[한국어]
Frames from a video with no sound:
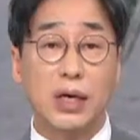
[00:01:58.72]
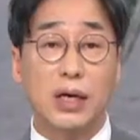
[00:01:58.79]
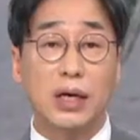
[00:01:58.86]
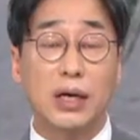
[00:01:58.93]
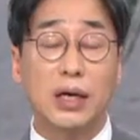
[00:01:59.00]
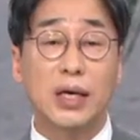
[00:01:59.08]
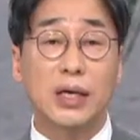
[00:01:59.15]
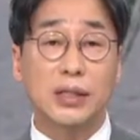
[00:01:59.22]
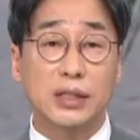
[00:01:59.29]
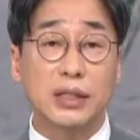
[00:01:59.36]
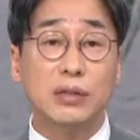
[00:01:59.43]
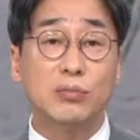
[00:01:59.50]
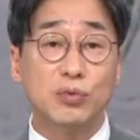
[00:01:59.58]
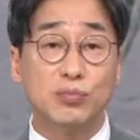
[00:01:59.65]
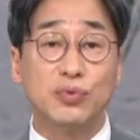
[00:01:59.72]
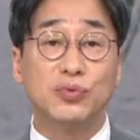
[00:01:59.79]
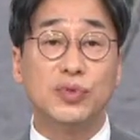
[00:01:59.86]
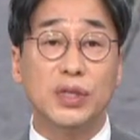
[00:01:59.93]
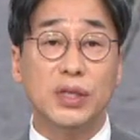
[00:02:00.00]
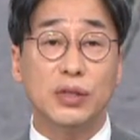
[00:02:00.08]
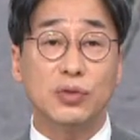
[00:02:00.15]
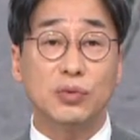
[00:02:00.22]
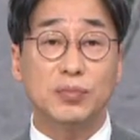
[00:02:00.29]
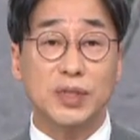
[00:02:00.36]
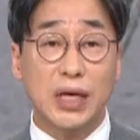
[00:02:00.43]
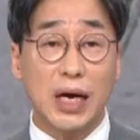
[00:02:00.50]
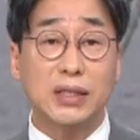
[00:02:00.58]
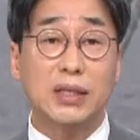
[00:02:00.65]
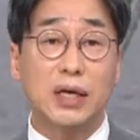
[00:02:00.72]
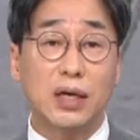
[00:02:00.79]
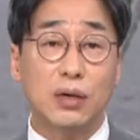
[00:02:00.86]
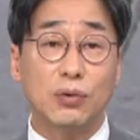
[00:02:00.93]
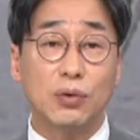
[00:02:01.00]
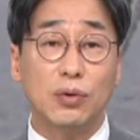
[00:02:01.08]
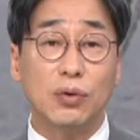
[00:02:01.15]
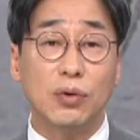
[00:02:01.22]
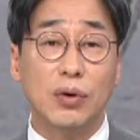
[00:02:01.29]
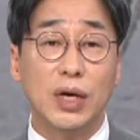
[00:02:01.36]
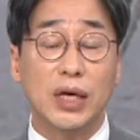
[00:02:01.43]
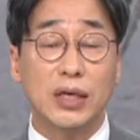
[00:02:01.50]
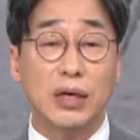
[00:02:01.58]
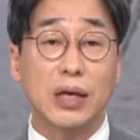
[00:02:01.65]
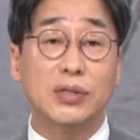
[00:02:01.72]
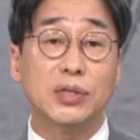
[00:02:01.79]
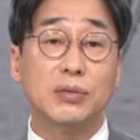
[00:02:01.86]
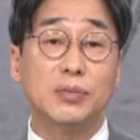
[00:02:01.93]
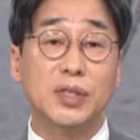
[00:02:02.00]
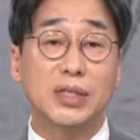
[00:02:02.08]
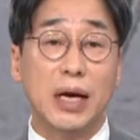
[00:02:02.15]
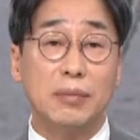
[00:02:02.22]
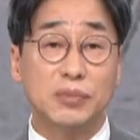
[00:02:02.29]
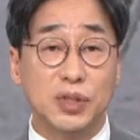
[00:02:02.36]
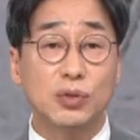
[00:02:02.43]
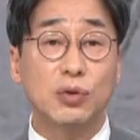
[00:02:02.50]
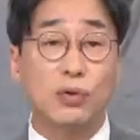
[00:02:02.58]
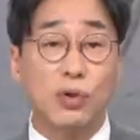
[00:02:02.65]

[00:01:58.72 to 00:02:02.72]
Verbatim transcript: 네. 지금은 부디 좀 자제하고 네. 관심을 잠시 좀